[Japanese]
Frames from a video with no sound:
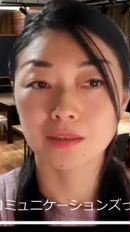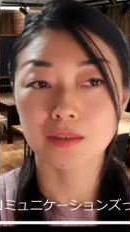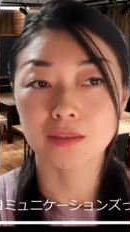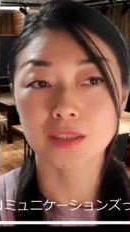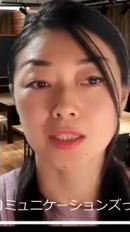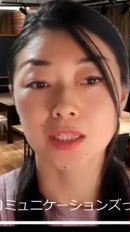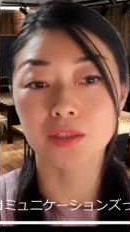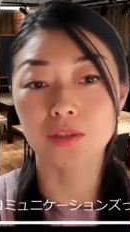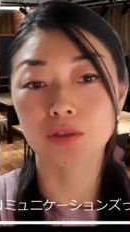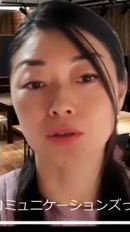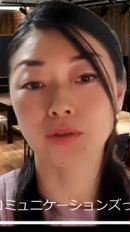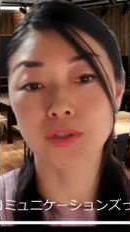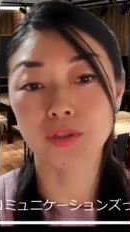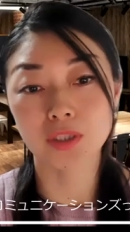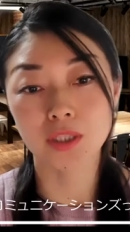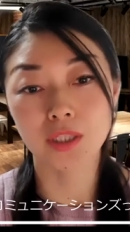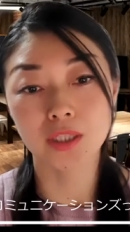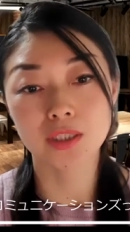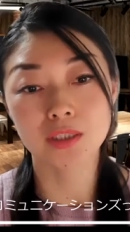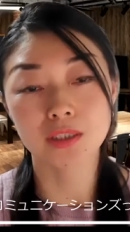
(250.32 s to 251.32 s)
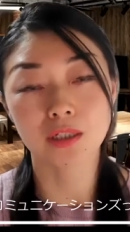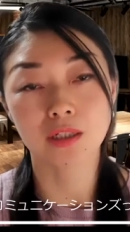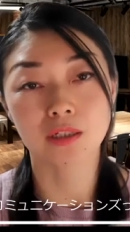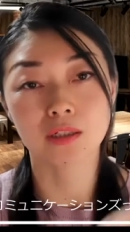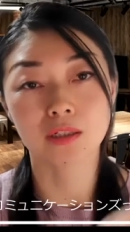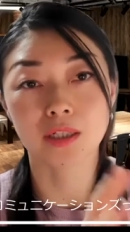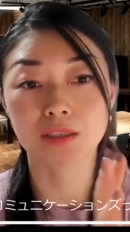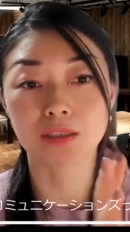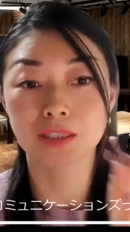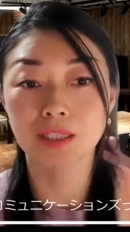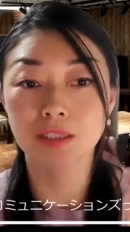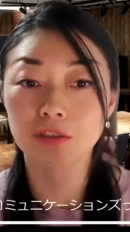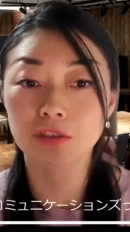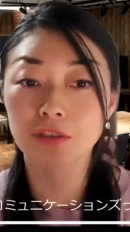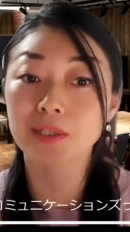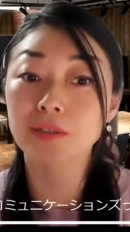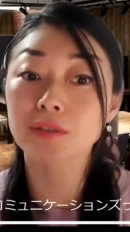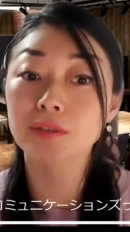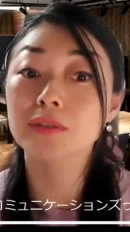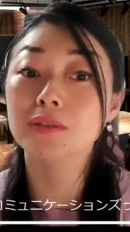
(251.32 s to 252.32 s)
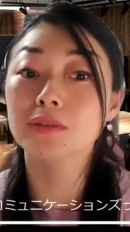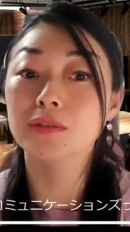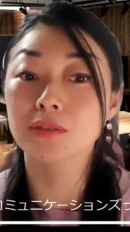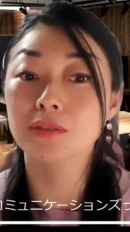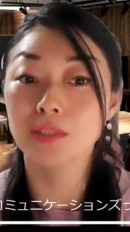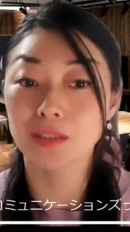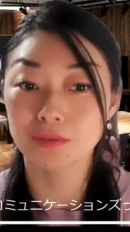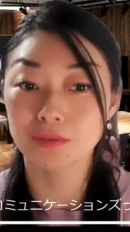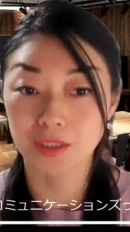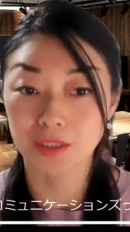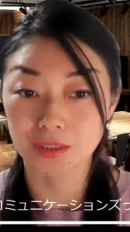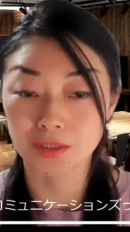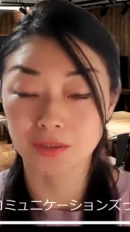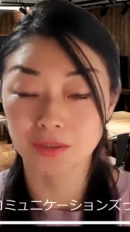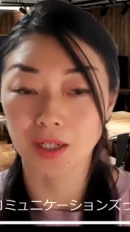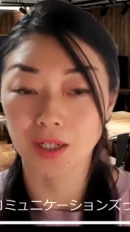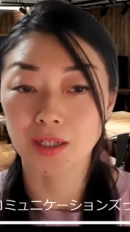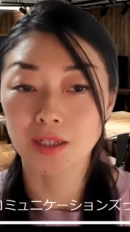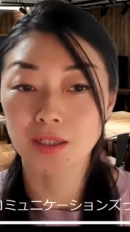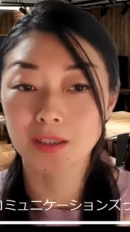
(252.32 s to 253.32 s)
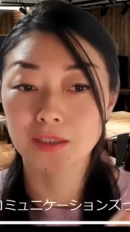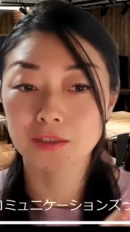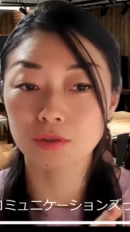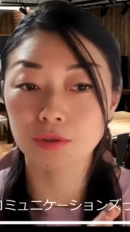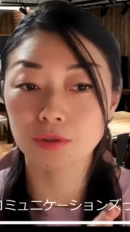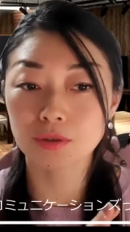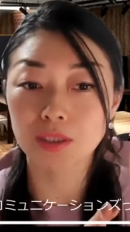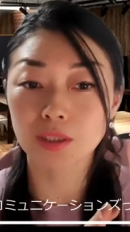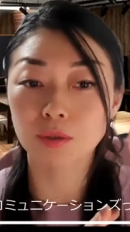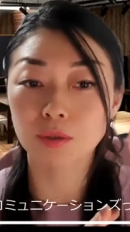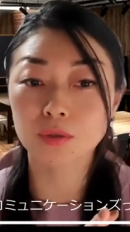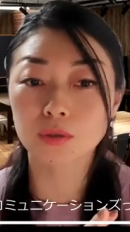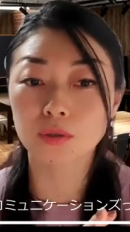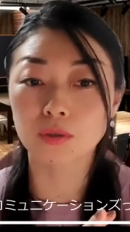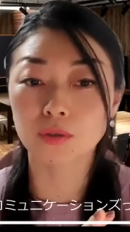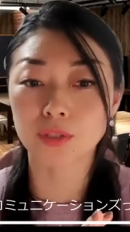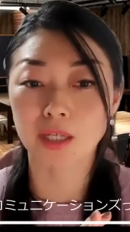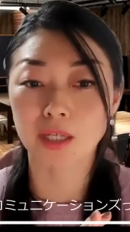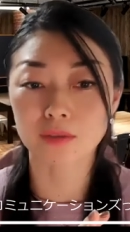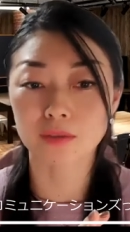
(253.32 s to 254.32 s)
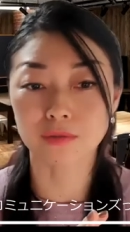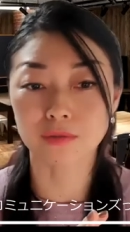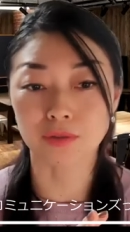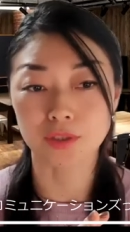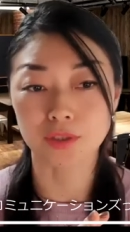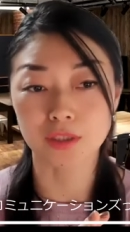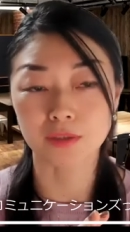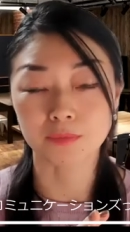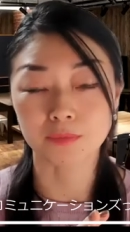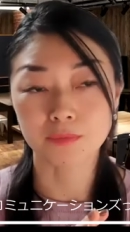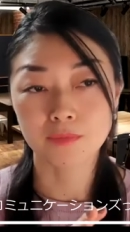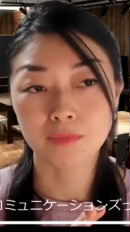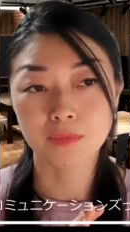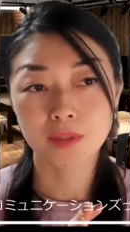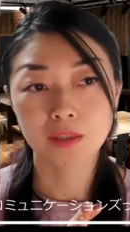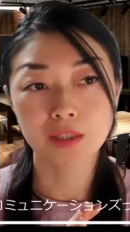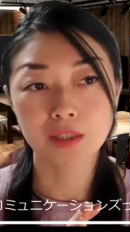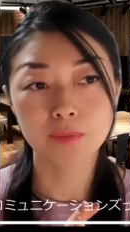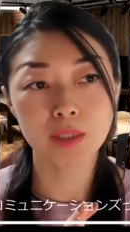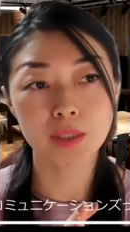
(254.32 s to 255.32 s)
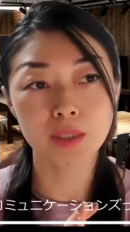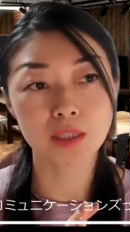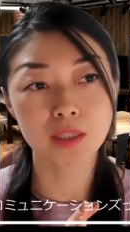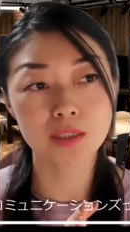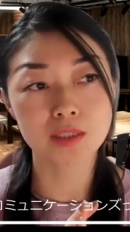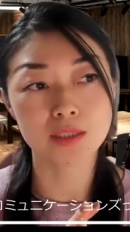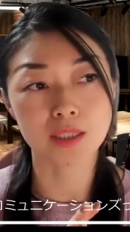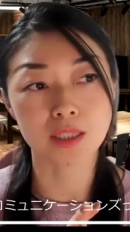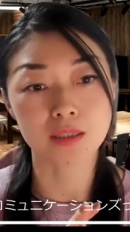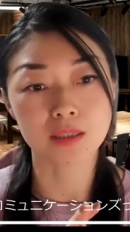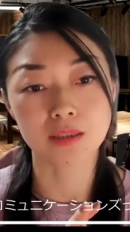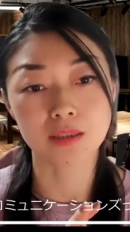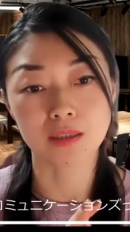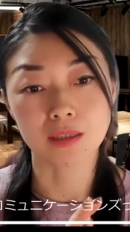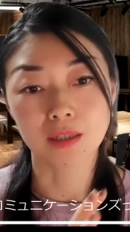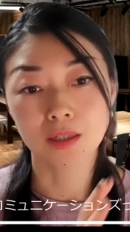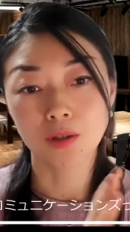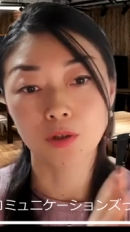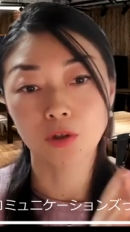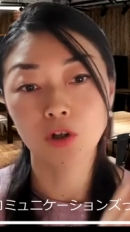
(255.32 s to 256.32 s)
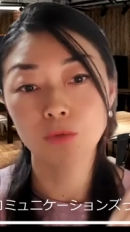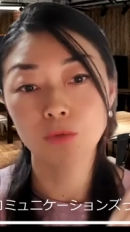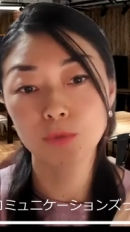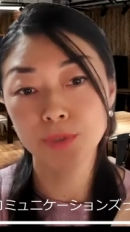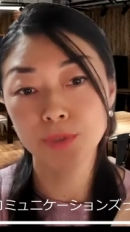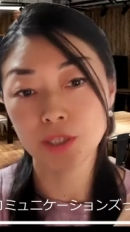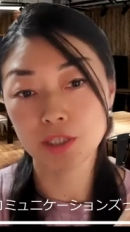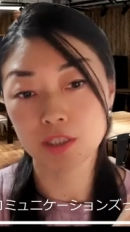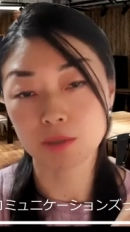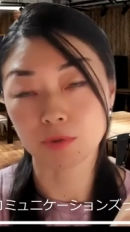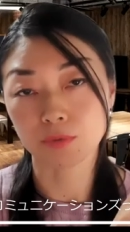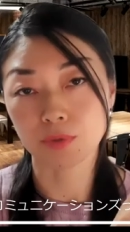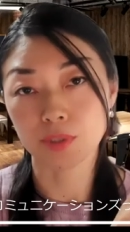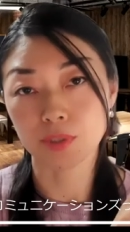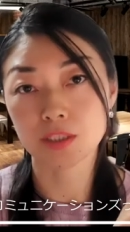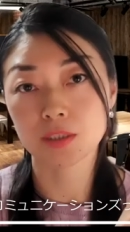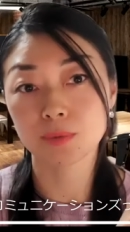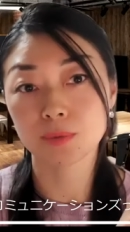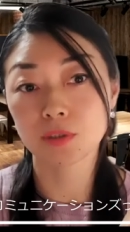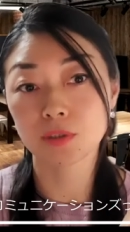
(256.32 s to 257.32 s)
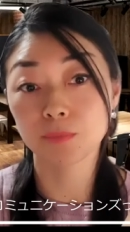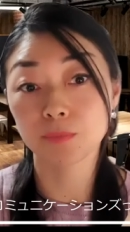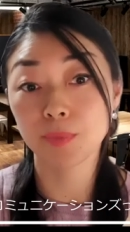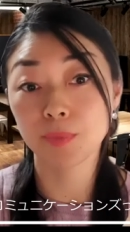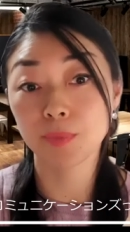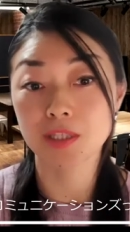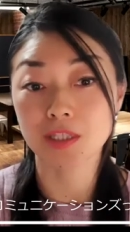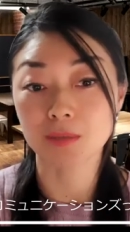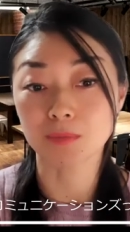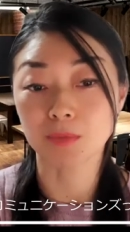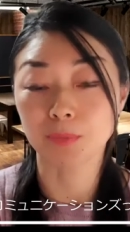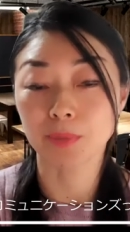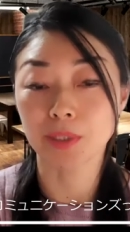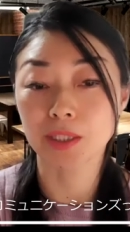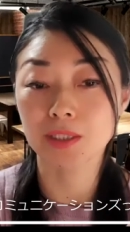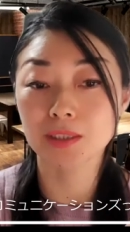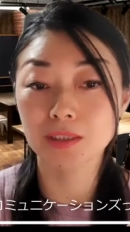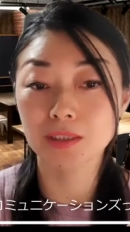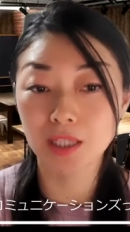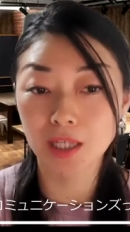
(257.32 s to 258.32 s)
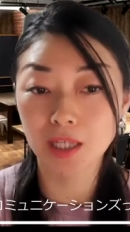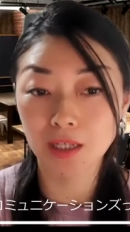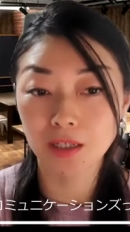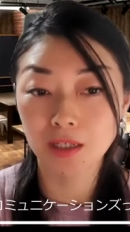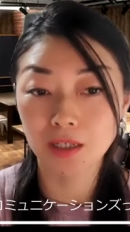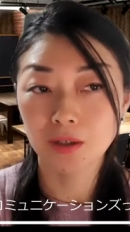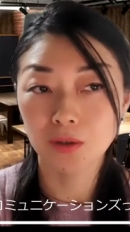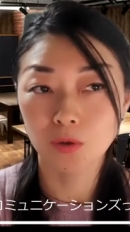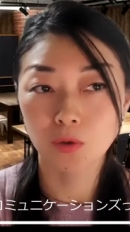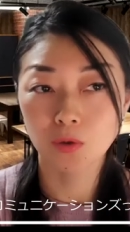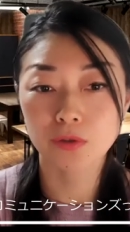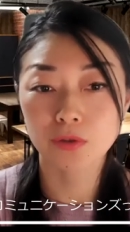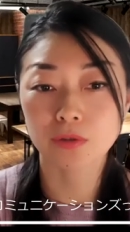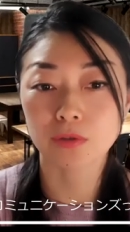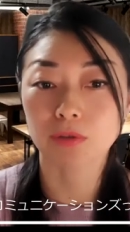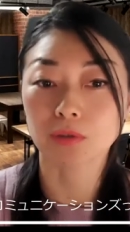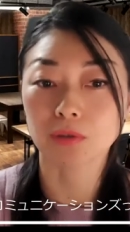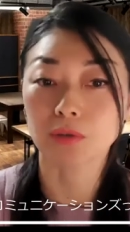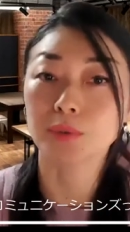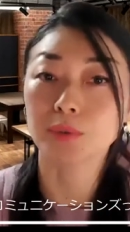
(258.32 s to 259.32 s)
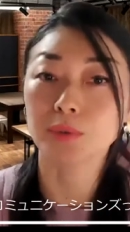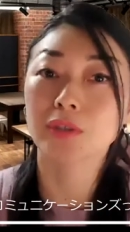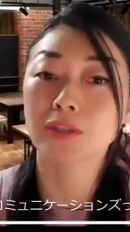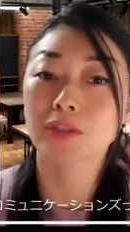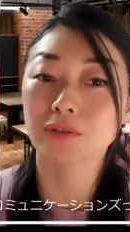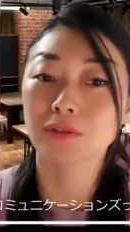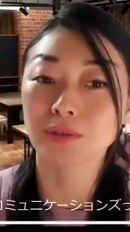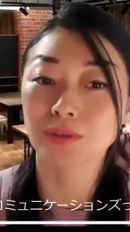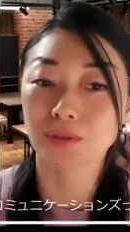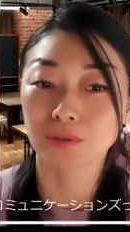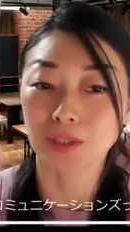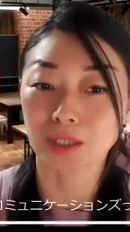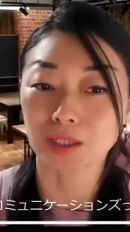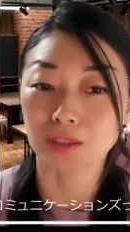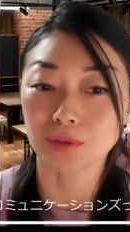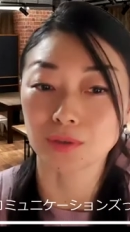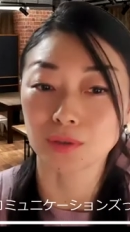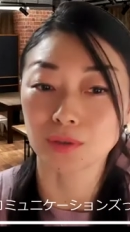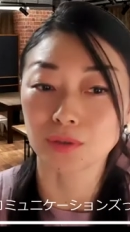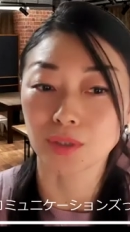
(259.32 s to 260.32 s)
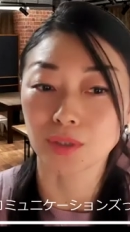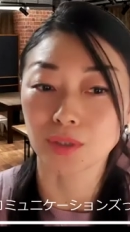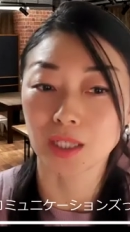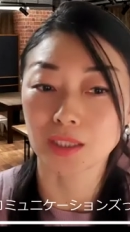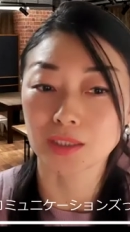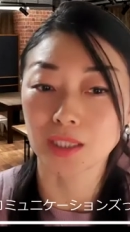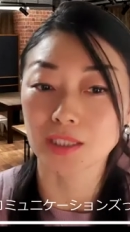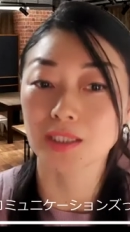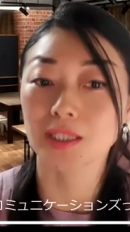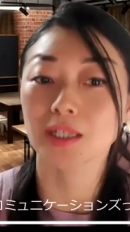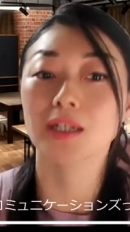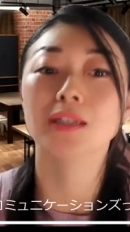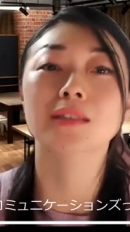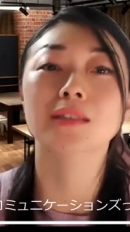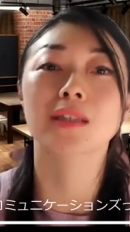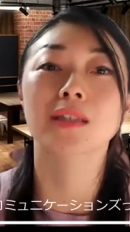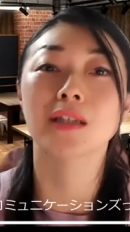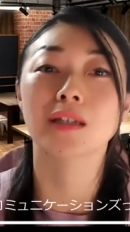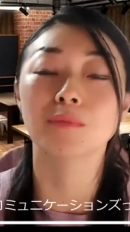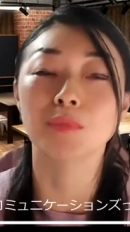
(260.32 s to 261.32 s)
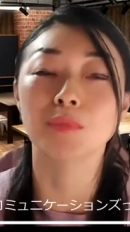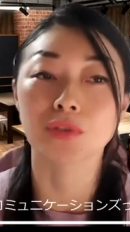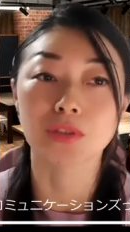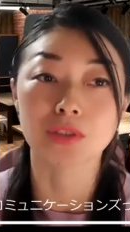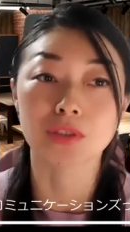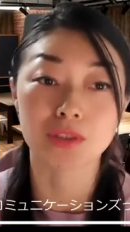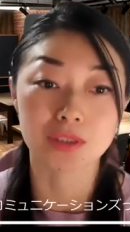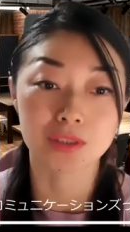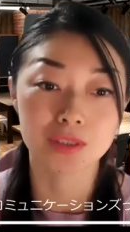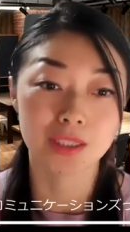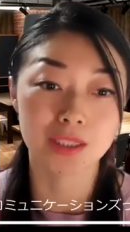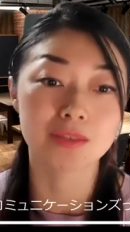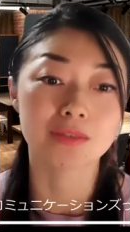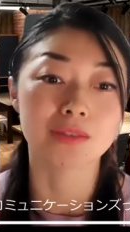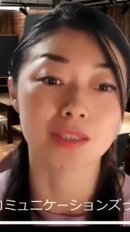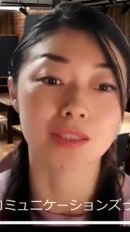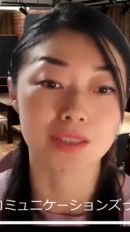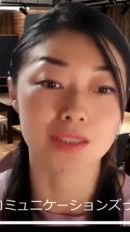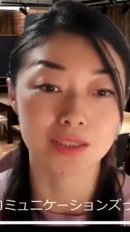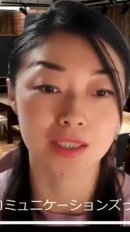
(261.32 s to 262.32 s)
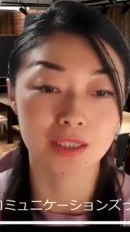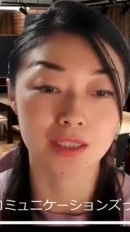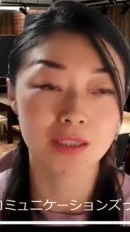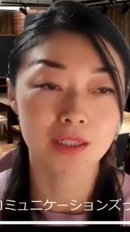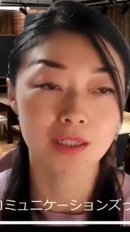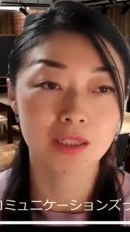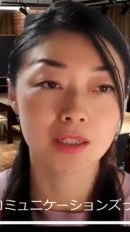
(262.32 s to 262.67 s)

成長を支援しながら活躍の場を作っていくですとかそういったことをやるのに今現在ホームページも Facebook ページも別で保育コミュニケーション協会というのが立ち上がってもう進んでるんですね。